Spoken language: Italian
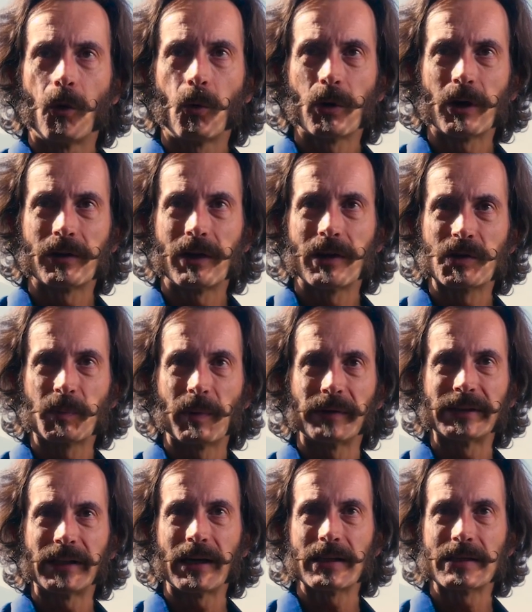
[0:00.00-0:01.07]
una delle
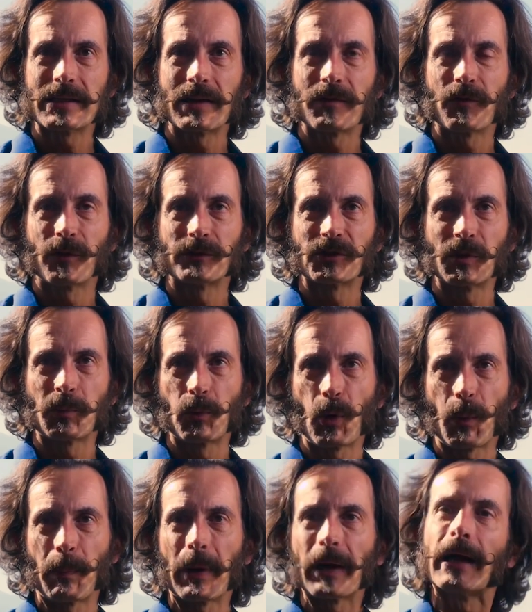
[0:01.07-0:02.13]
esperienze forse più
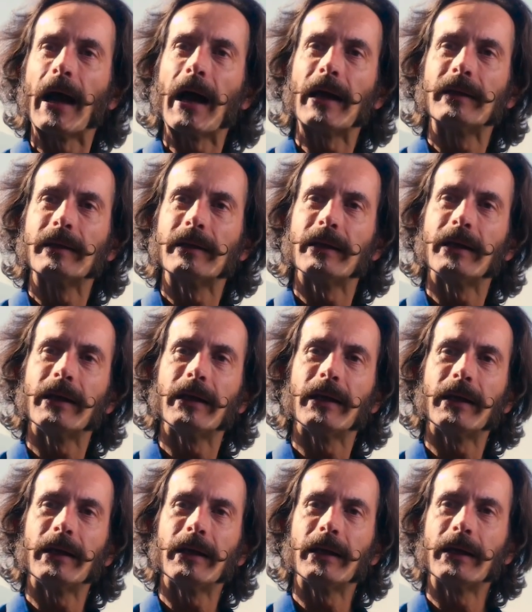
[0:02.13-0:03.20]

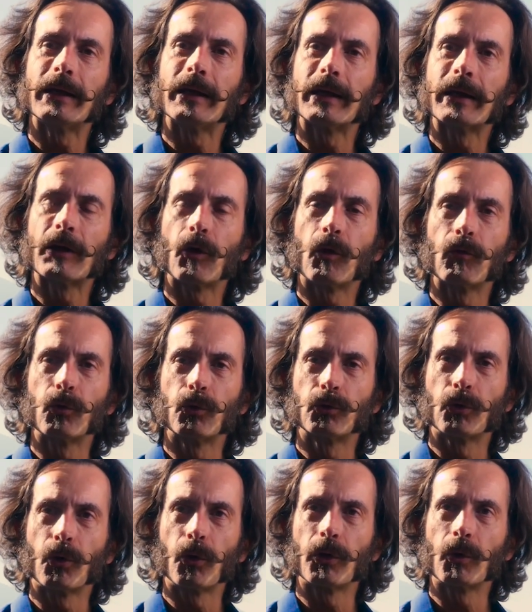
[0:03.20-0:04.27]
appaganti che ho
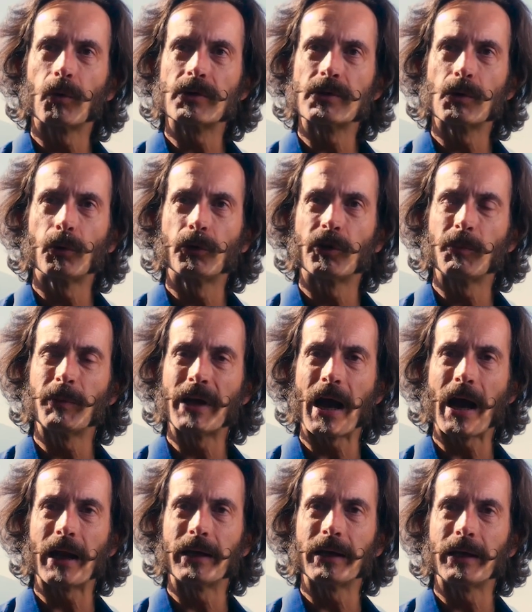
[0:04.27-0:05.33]
avuto in questi ultimi
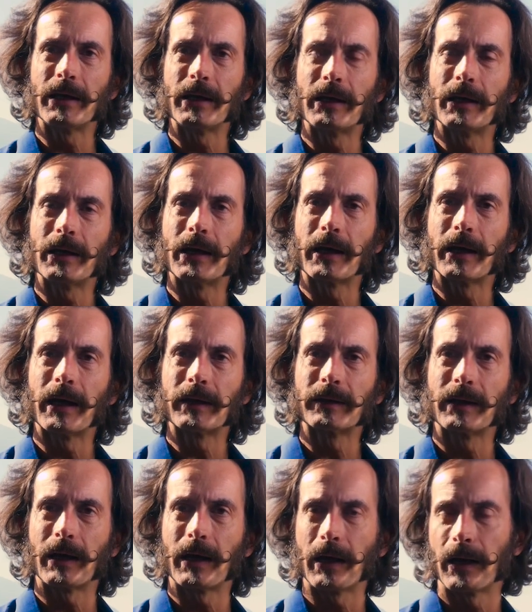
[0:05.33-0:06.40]
anni
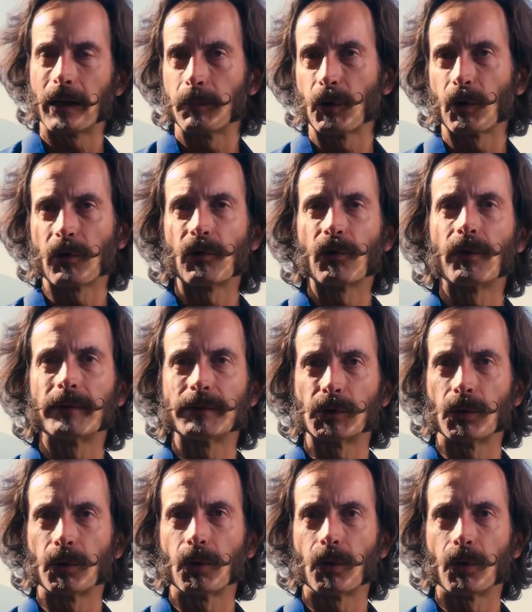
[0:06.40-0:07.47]
legata al mio
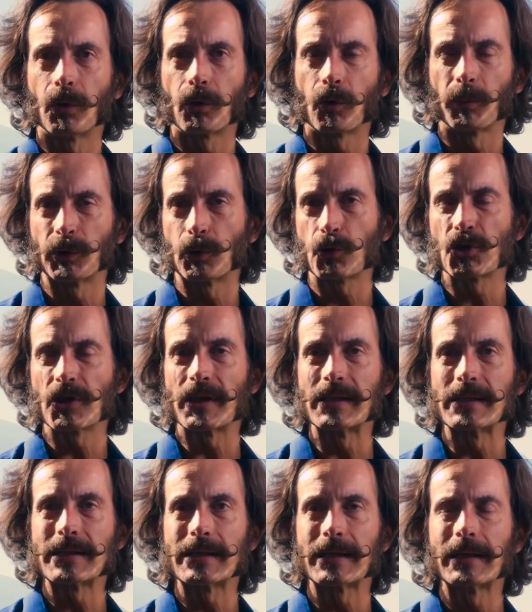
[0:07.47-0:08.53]
lavoro come
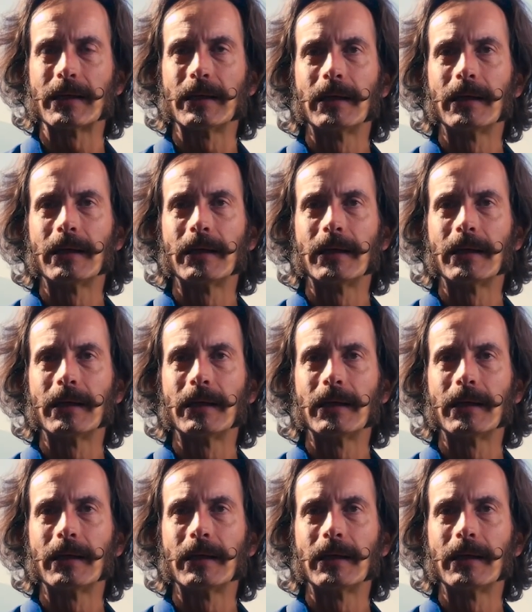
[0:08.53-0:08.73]
docenza.